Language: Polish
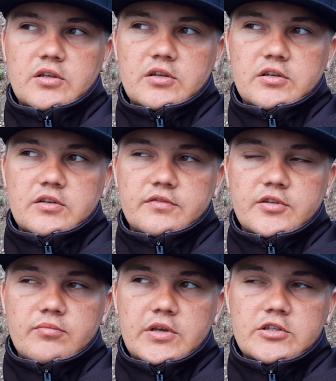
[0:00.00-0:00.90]
E, w
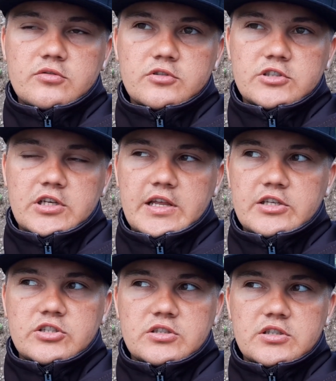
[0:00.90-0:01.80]
tym miejscu, gdzie, nę,
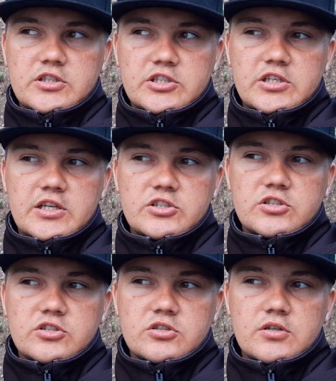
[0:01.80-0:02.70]
gdzie
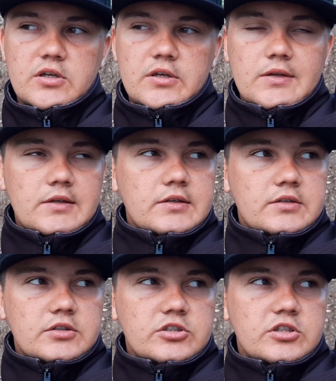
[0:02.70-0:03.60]
nęcisz.
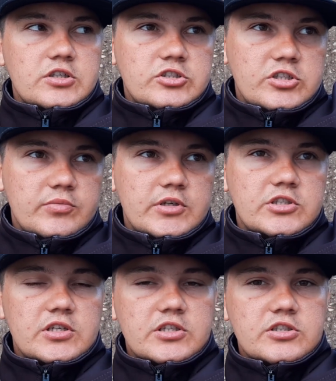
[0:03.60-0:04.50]
Gdzie nęcimy,
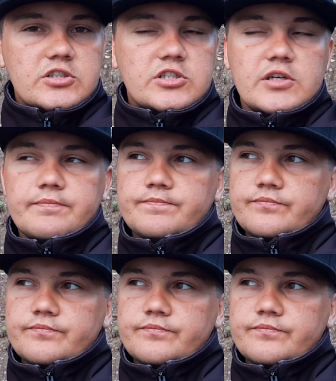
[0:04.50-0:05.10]
gdzie nęcicie.